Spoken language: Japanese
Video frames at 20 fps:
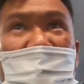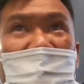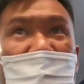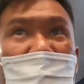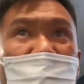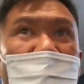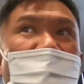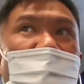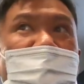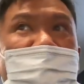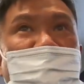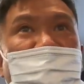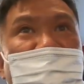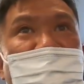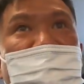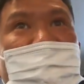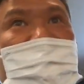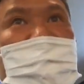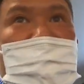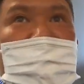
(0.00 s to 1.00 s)
で今回
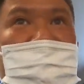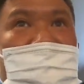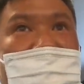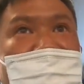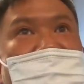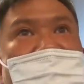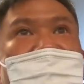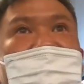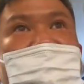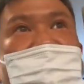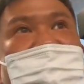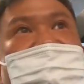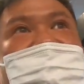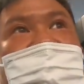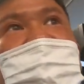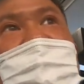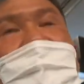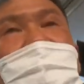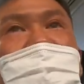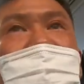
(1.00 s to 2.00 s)
久しぶりのサテライトなんで
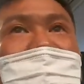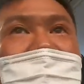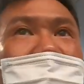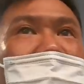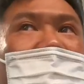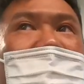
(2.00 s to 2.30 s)
すよね